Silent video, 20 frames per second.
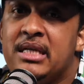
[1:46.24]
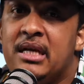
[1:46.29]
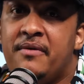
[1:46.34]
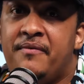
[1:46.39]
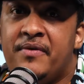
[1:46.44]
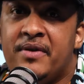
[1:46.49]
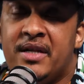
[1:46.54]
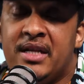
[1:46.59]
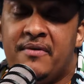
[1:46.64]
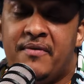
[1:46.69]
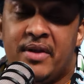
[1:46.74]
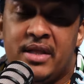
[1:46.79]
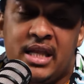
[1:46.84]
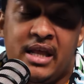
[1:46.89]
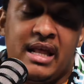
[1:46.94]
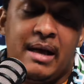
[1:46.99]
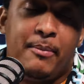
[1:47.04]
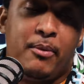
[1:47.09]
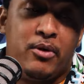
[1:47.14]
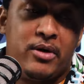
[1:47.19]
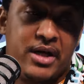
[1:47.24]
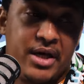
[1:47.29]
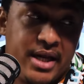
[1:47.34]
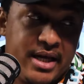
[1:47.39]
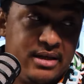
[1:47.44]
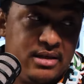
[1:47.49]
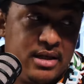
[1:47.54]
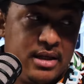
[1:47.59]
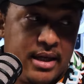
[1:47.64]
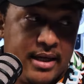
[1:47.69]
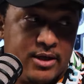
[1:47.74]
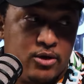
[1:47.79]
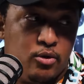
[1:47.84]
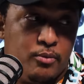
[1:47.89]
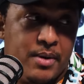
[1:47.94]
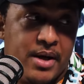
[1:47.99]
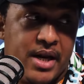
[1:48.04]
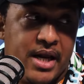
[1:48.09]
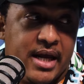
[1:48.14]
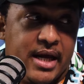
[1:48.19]
ser defendida por Crazy, que es su
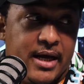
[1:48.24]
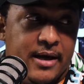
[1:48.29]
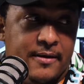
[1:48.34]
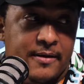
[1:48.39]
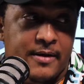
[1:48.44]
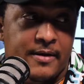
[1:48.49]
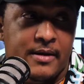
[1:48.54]
pareja,